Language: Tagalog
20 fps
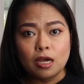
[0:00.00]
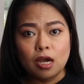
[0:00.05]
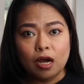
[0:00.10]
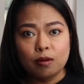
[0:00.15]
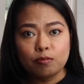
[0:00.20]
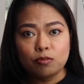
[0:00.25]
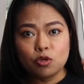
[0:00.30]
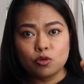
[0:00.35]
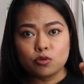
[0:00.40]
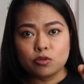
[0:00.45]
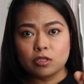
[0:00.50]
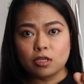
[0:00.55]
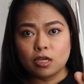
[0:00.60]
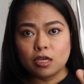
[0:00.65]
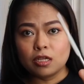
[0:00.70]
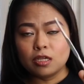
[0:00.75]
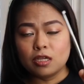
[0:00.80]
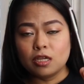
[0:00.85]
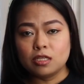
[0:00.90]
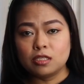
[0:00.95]
I'm
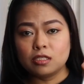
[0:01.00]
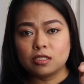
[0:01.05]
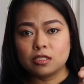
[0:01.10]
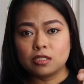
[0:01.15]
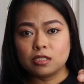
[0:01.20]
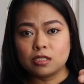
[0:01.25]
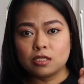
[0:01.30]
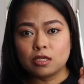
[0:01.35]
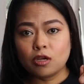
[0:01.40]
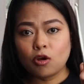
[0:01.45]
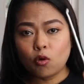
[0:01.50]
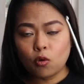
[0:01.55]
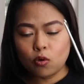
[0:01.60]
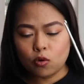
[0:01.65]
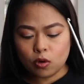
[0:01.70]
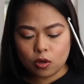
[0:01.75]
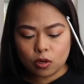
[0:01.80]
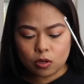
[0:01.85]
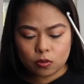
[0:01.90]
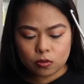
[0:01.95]
using this
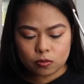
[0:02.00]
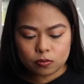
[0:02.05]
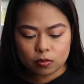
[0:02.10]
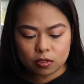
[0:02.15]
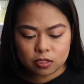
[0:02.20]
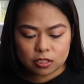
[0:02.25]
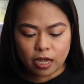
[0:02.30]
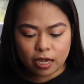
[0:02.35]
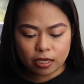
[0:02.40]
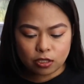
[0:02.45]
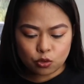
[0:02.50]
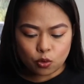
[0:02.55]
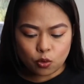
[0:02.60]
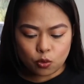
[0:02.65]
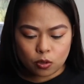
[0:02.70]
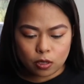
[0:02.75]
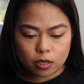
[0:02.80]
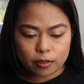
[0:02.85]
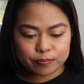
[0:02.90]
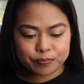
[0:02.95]
hook, size
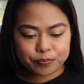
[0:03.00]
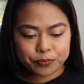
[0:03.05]
hook.